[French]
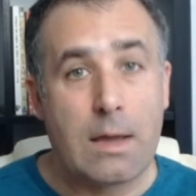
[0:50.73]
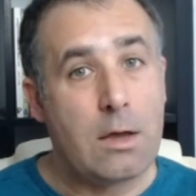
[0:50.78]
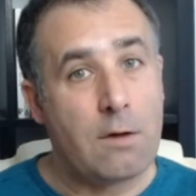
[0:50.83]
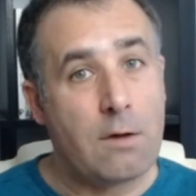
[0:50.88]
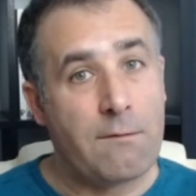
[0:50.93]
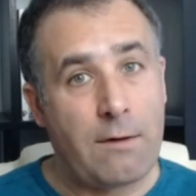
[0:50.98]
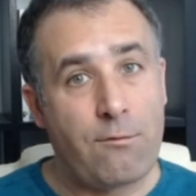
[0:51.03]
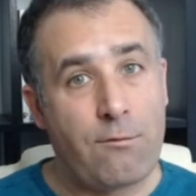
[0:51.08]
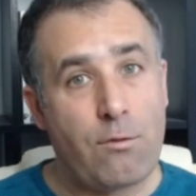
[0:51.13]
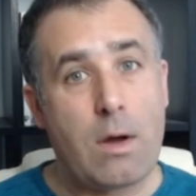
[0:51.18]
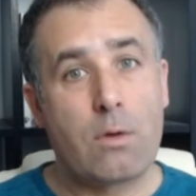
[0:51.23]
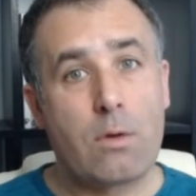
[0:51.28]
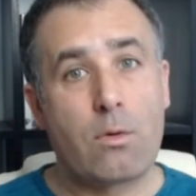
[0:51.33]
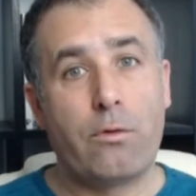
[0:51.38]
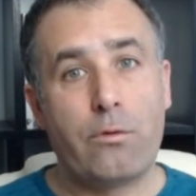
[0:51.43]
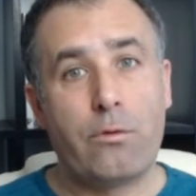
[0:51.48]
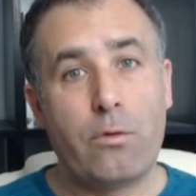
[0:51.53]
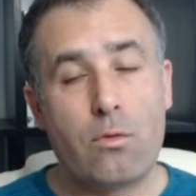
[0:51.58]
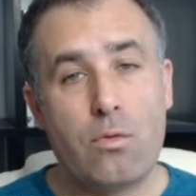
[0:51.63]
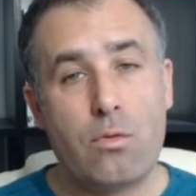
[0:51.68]
Et on va voir que
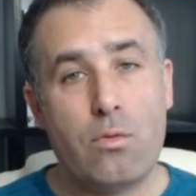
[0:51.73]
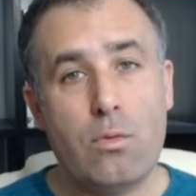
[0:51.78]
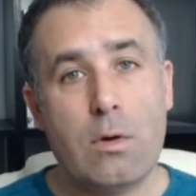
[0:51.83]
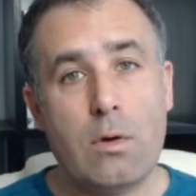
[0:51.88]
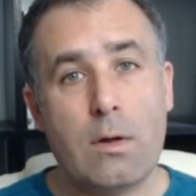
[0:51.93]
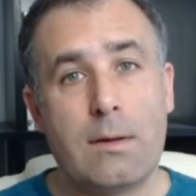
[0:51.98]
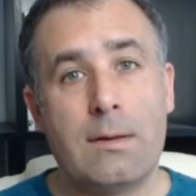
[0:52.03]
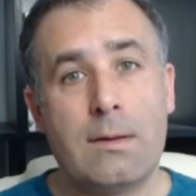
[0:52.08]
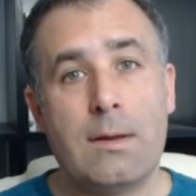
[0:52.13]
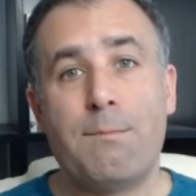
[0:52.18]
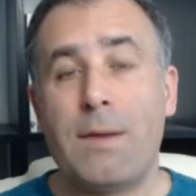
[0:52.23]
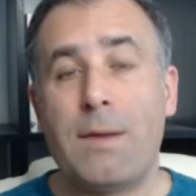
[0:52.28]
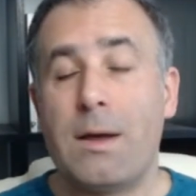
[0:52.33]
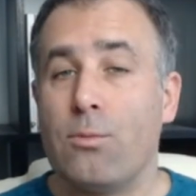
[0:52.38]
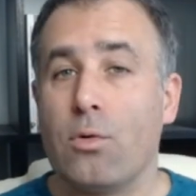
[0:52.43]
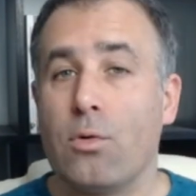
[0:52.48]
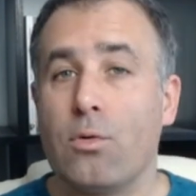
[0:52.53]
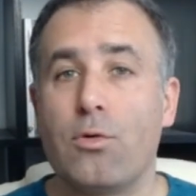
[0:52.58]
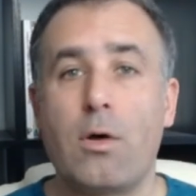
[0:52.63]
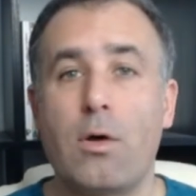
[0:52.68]
ce coup n'est pas
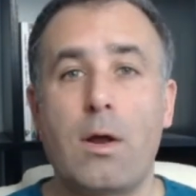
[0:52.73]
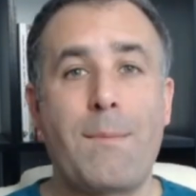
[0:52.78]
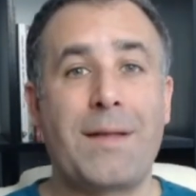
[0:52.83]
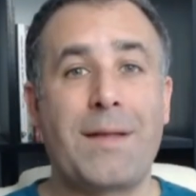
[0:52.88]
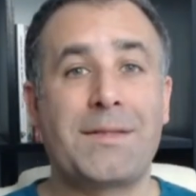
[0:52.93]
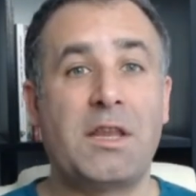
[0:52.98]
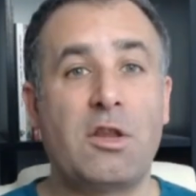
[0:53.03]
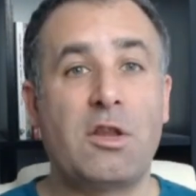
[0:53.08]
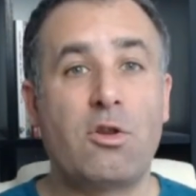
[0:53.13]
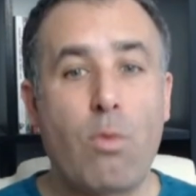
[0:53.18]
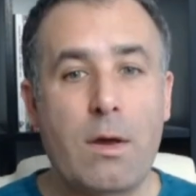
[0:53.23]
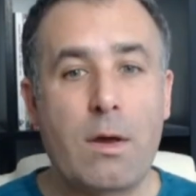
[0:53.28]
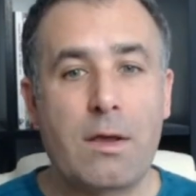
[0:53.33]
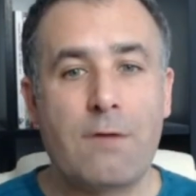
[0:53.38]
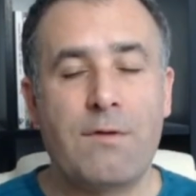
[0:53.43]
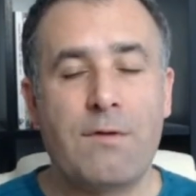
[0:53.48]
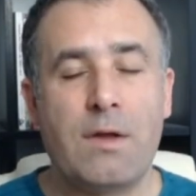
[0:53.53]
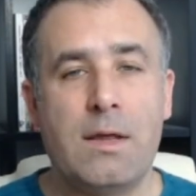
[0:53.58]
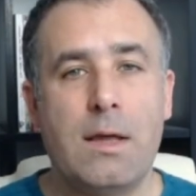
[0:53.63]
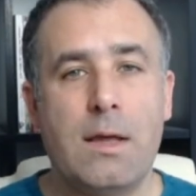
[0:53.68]
bon dans la partie des trois
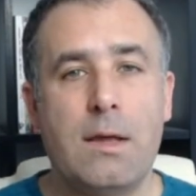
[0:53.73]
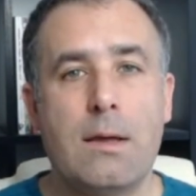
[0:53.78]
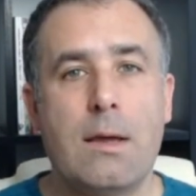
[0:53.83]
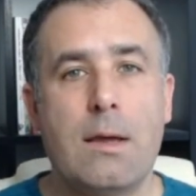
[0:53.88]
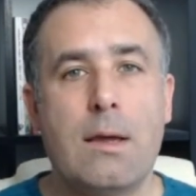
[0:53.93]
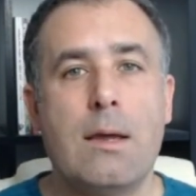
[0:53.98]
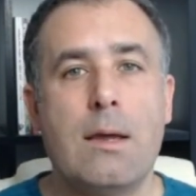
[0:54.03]
cavaliers,